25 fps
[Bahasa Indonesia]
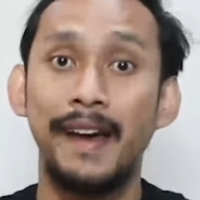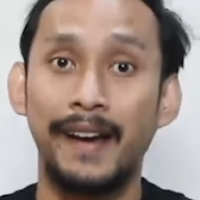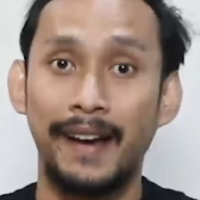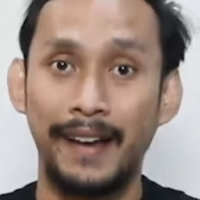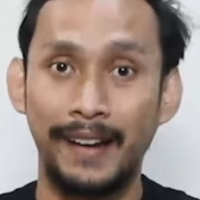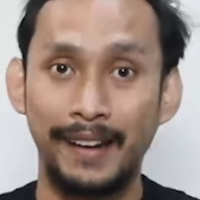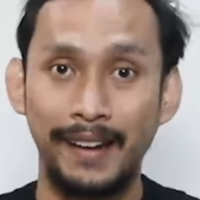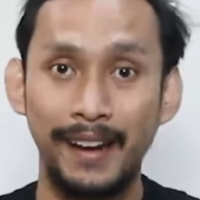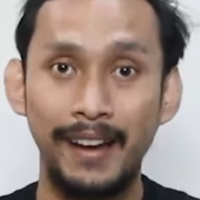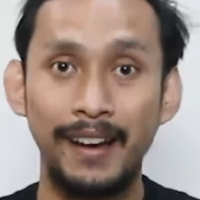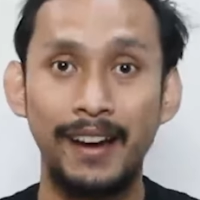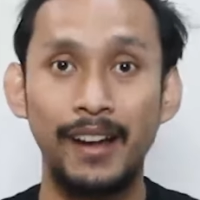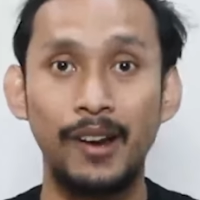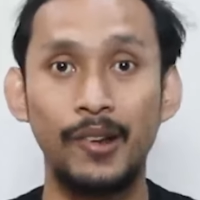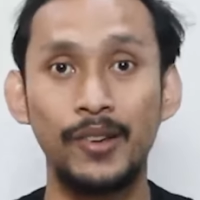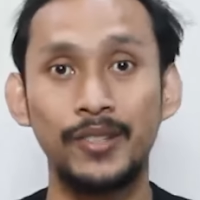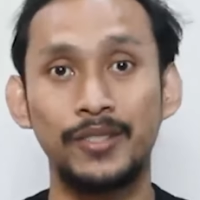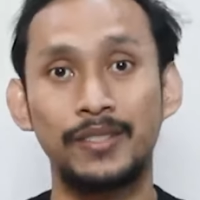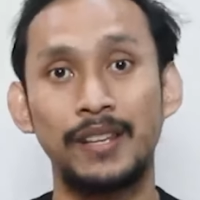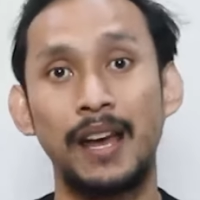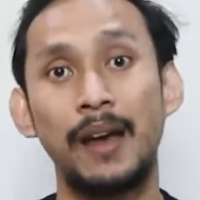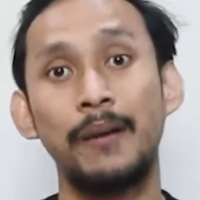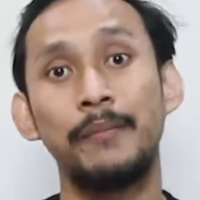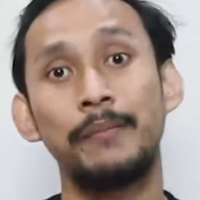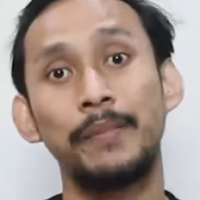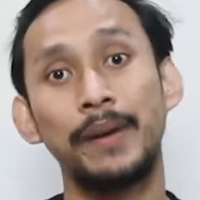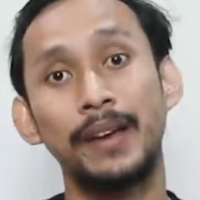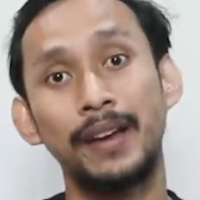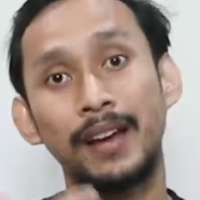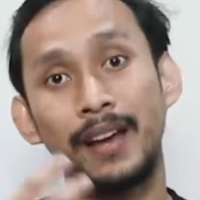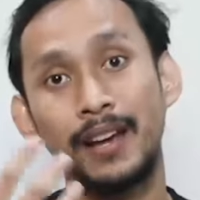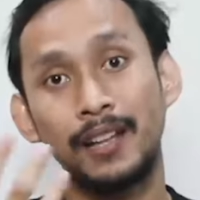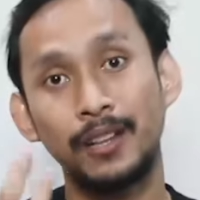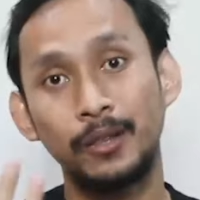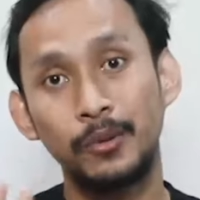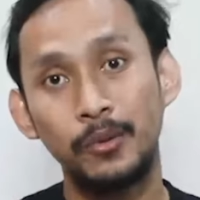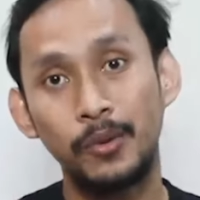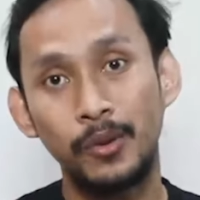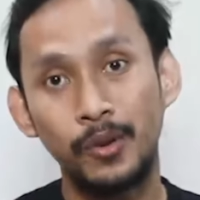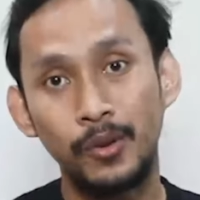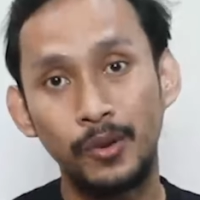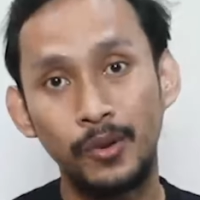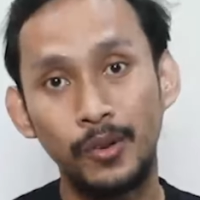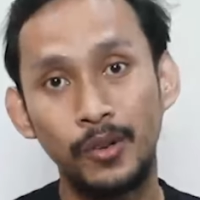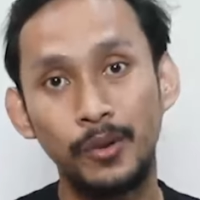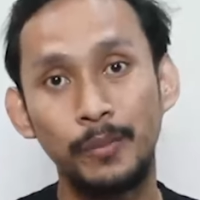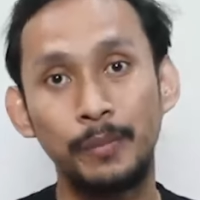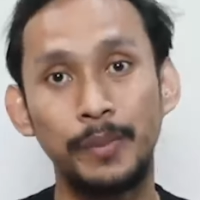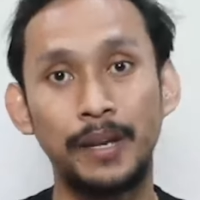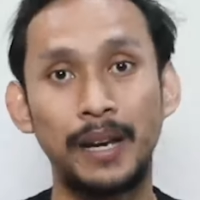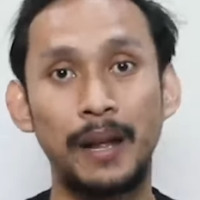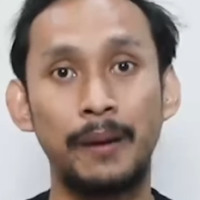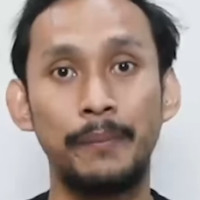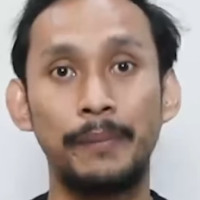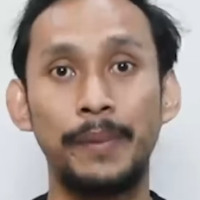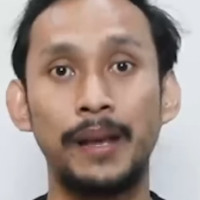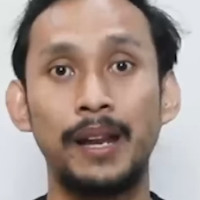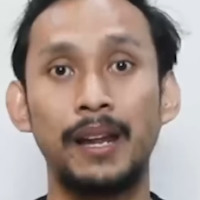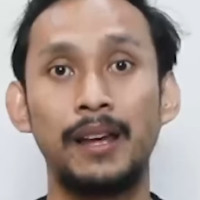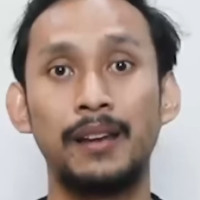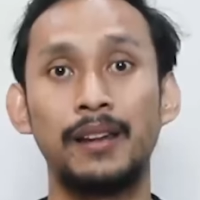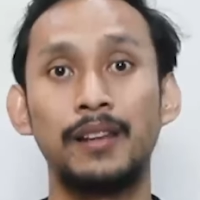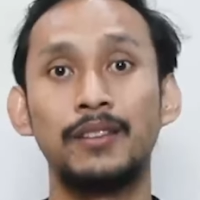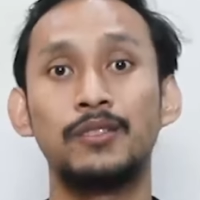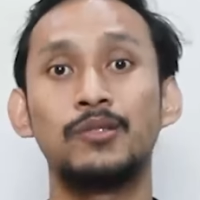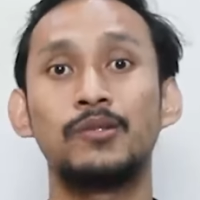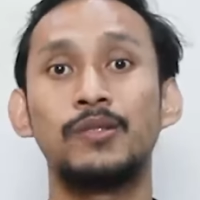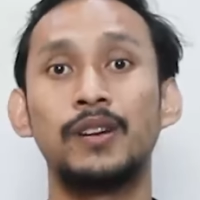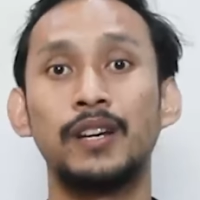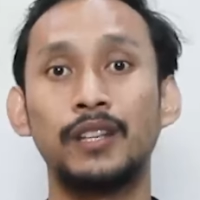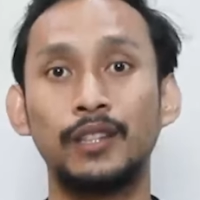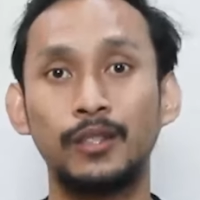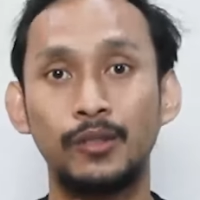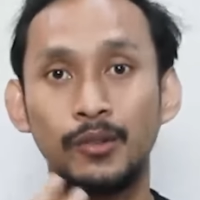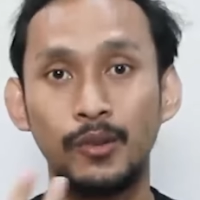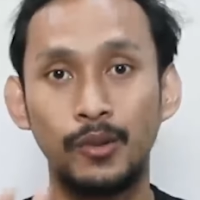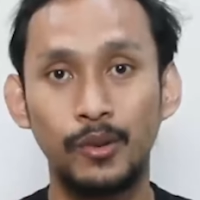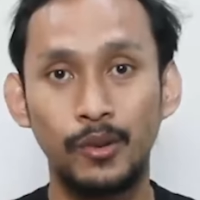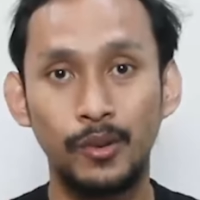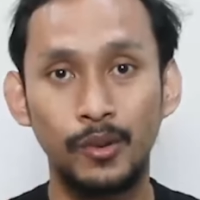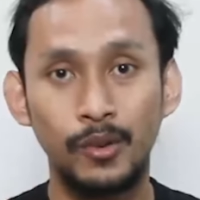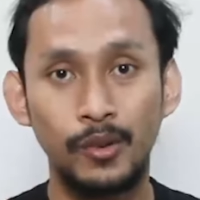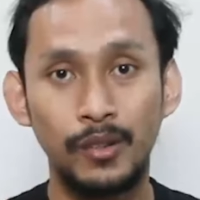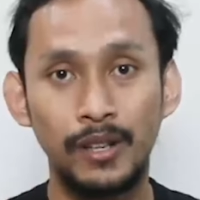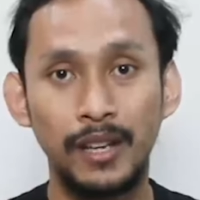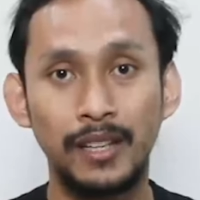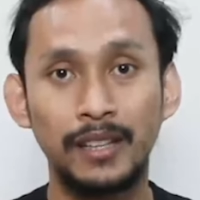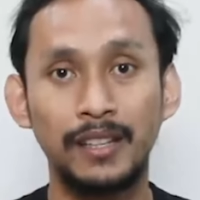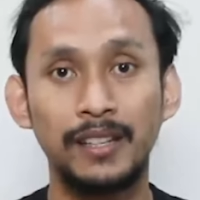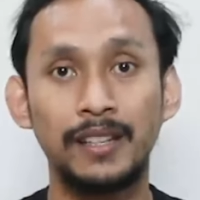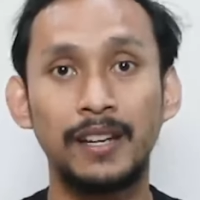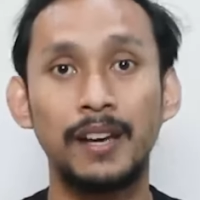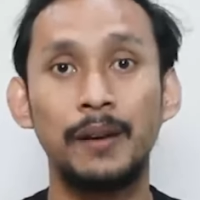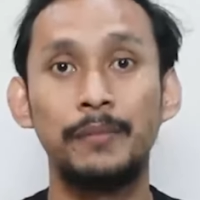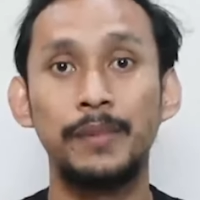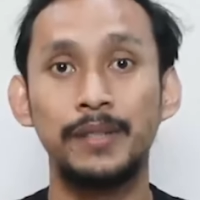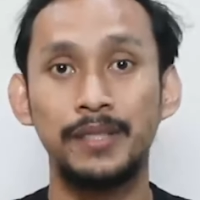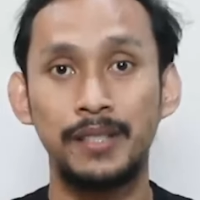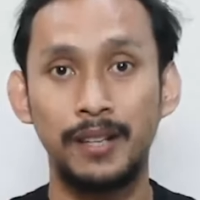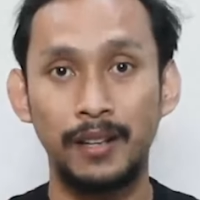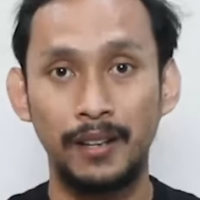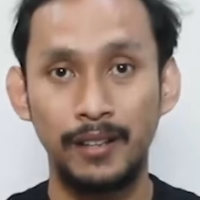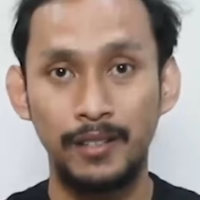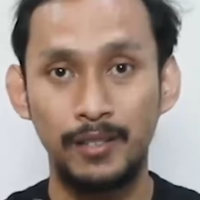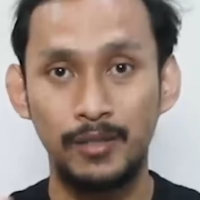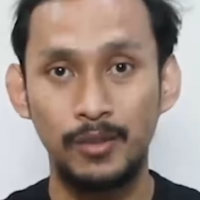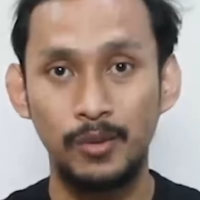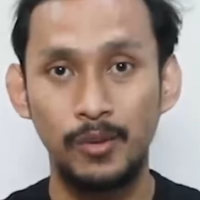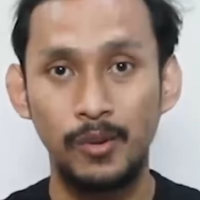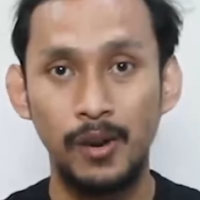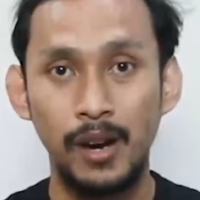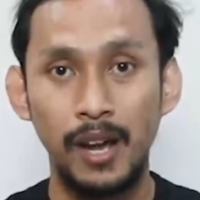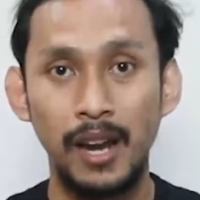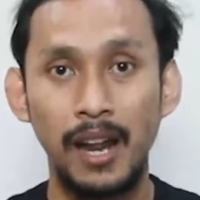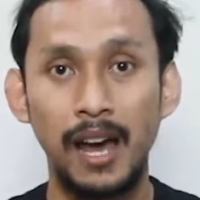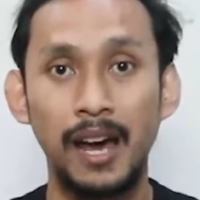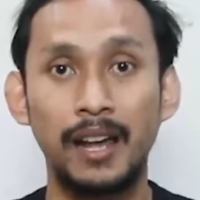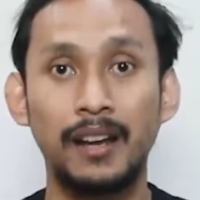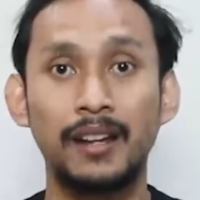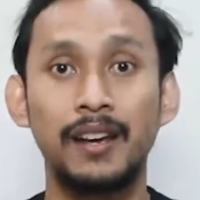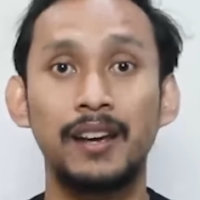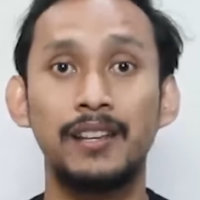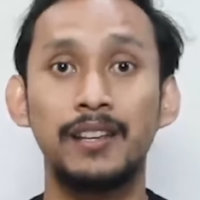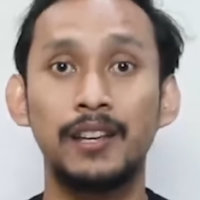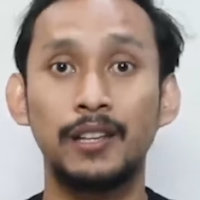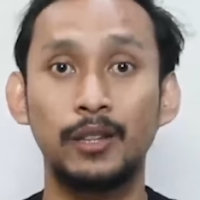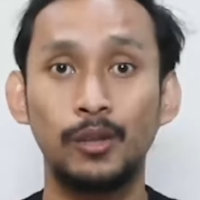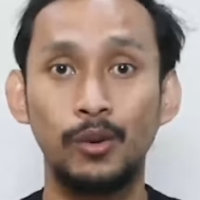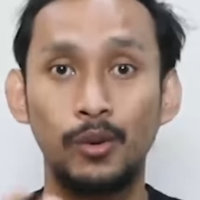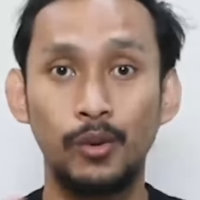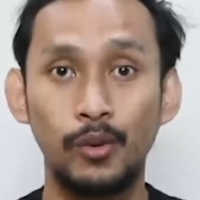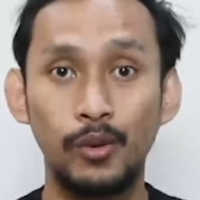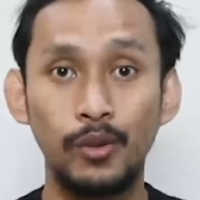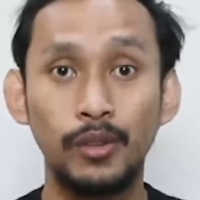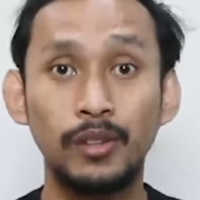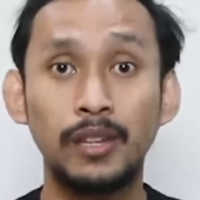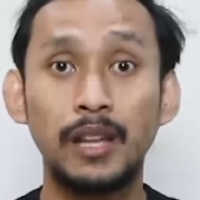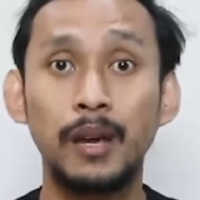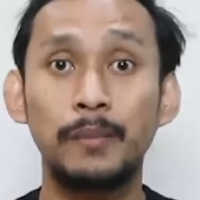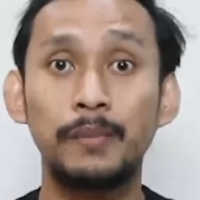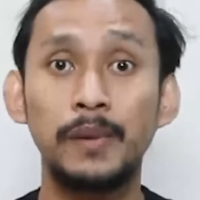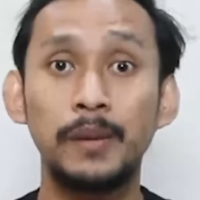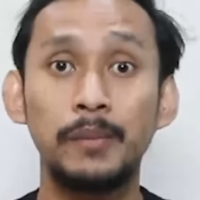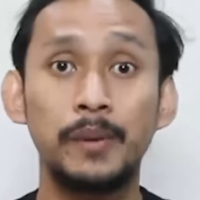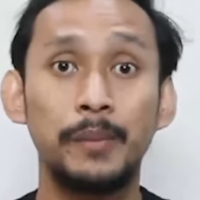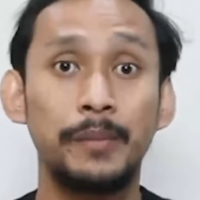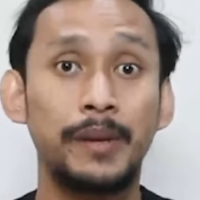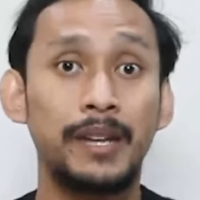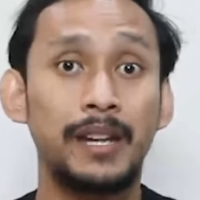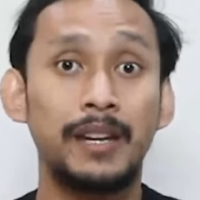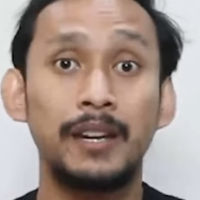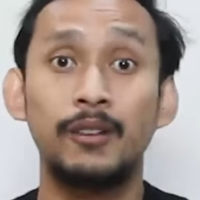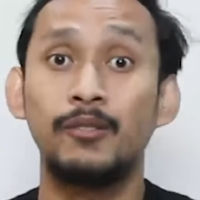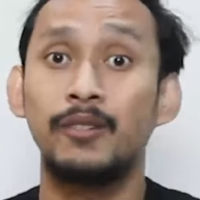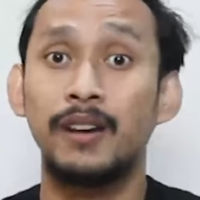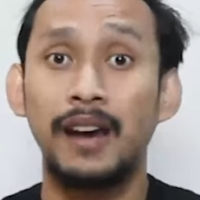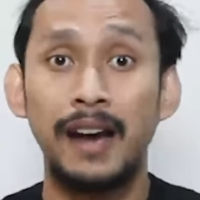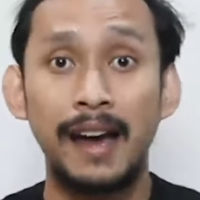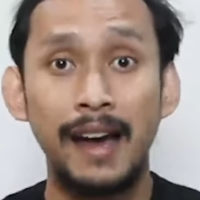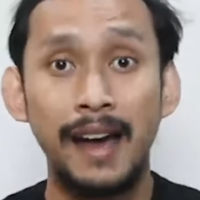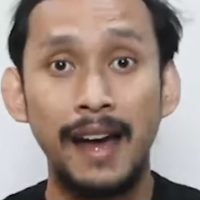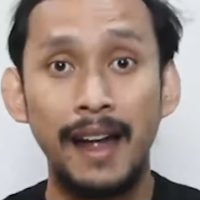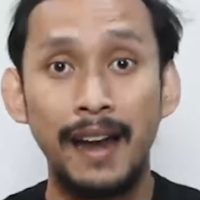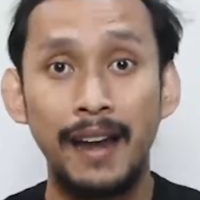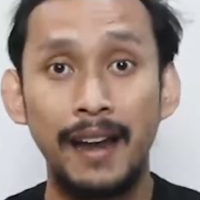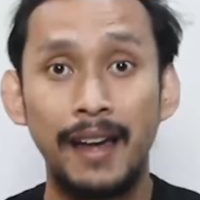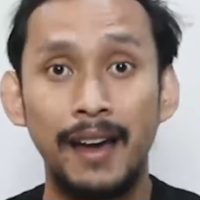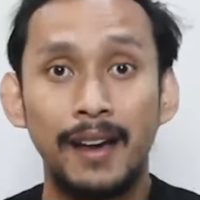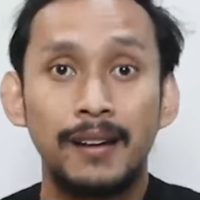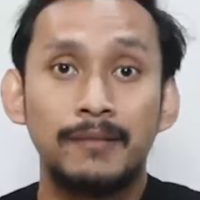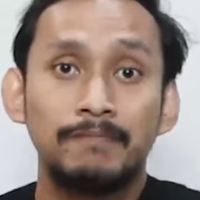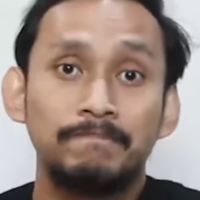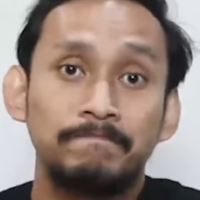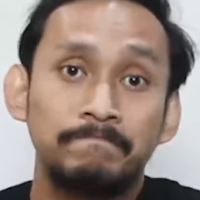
Karena kalau sampai nggak turun, penampilannya juga turun, nanti nggak bisa kejual, harganya turun, tapi peminatnya udah nggak ada.